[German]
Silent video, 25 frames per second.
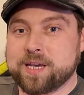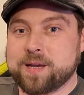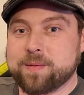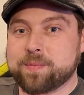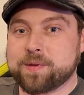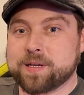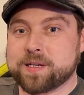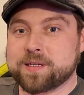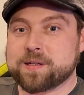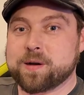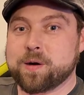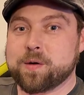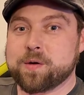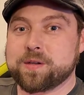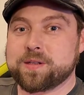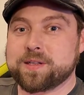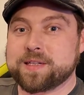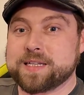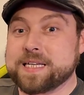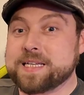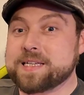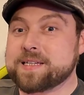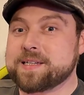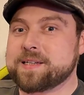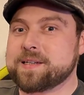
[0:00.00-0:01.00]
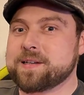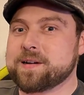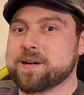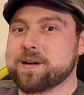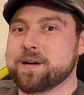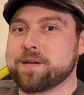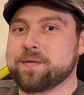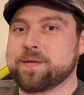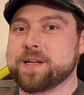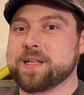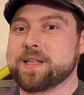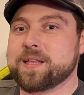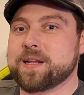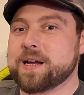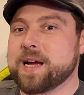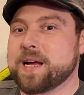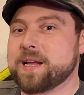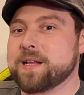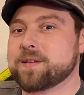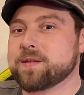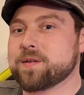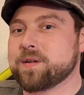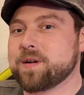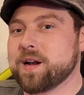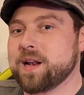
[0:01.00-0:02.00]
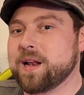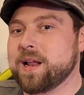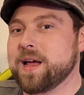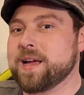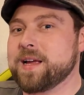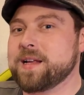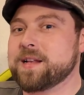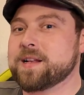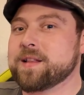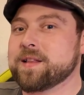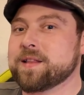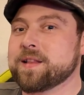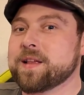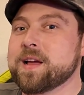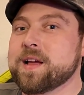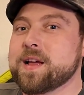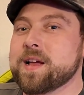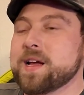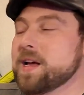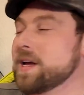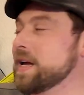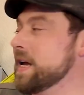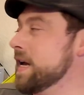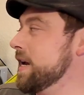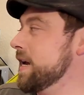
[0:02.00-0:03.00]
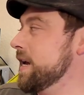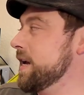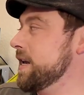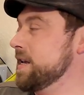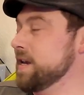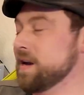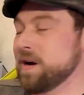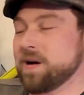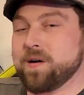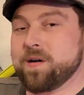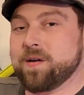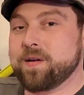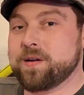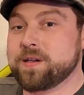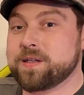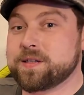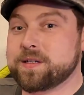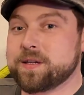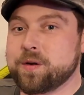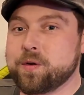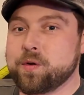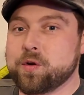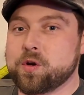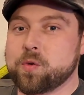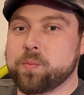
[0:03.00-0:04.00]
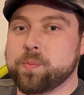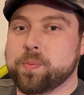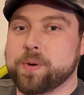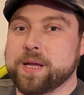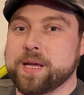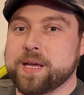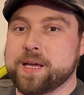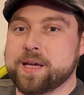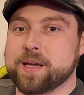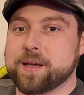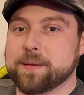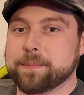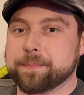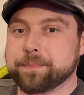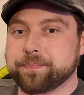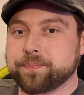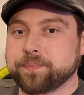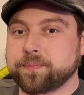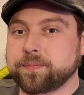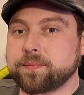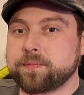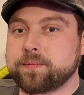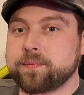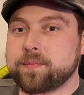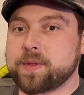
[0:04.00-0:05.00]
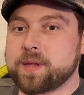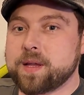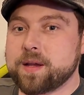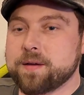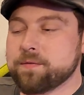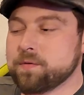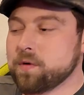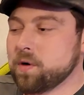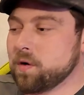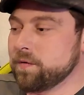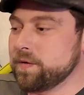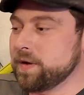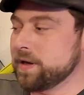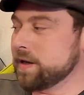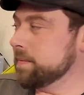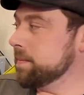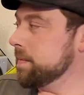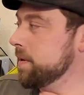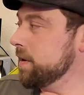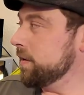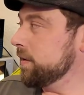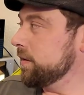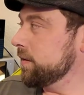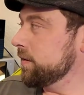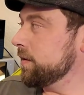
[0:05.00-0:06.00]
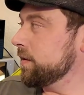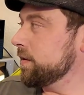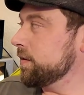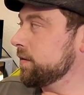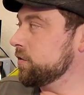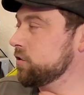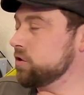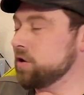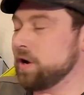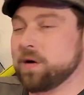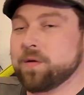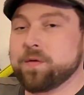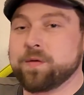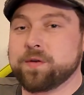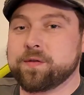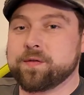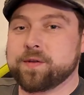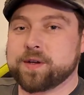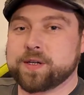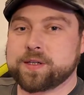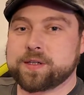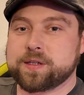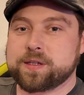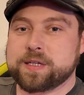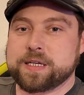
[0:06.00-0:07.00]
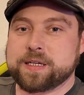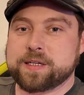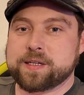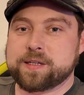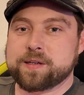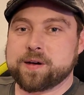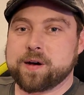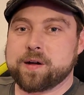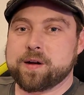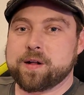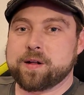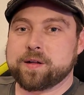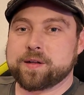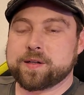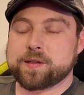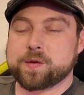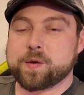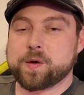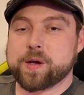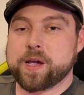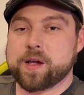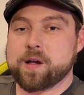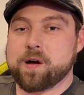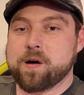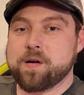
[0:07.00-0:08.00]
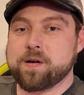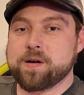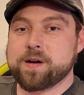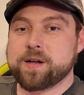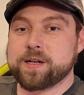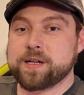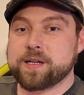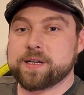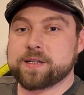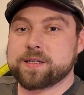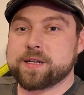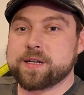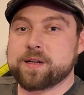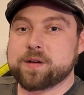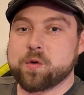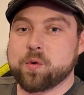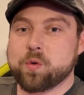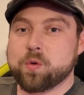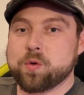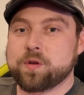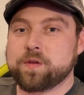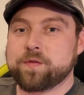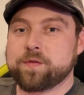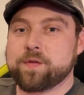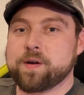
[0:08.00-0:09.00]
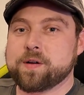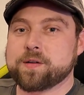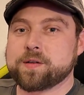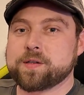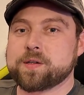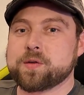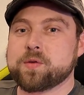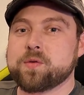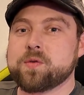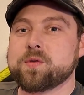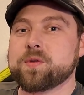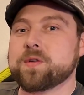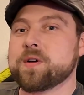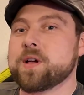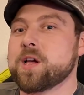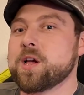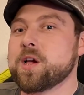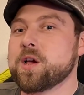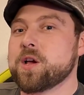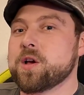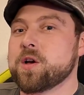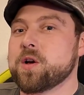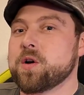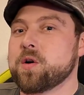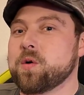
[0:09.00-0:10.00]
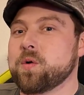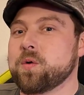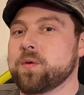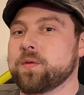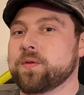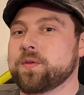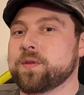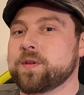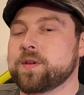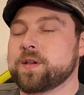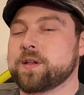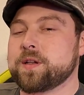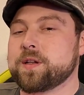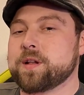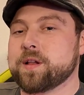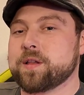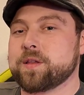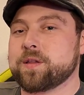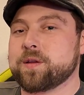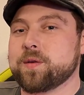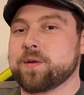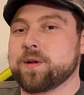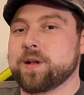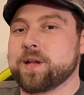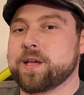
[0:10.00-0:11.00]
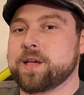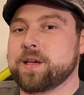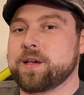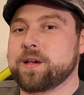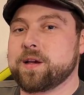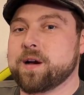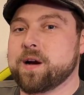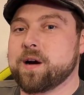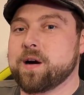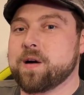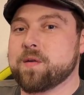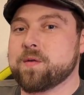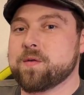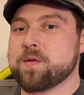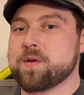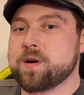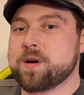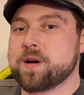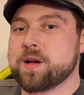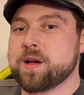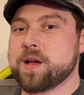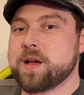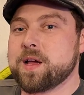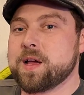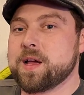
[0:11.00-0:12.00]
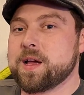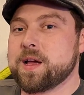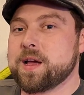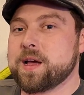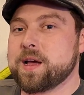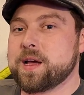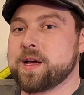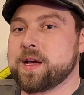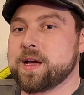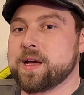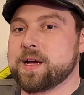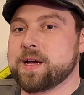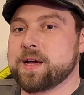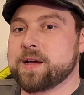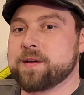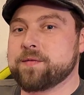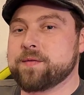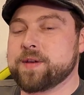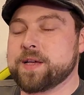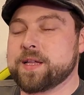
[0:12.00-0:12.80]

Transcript: gibt es auch dieses Jahr wieder einen so kleinen äh, Jahresrückblick wo wir mal schauen, was dieses Jahr alles so gegangen ist in Kurzfassung und natürlich auch äh,